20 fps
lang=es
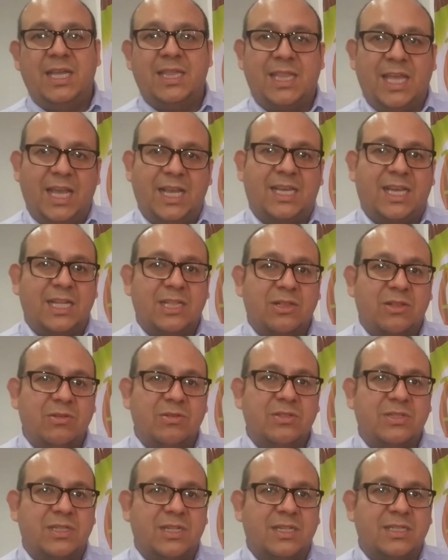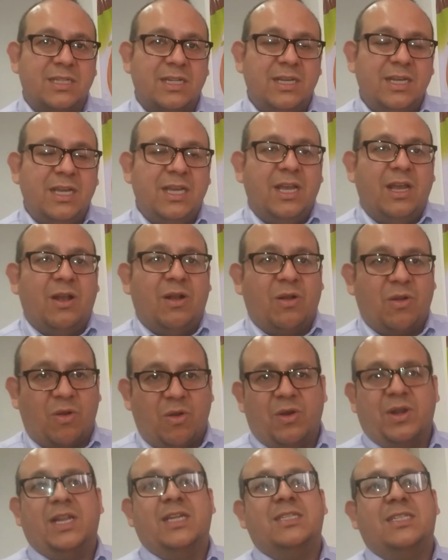De ahí que entonces,
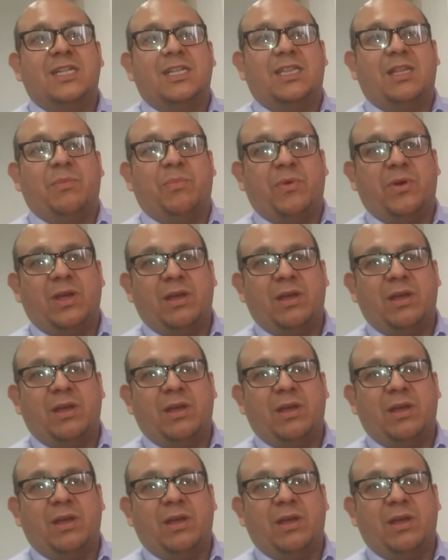con este tipo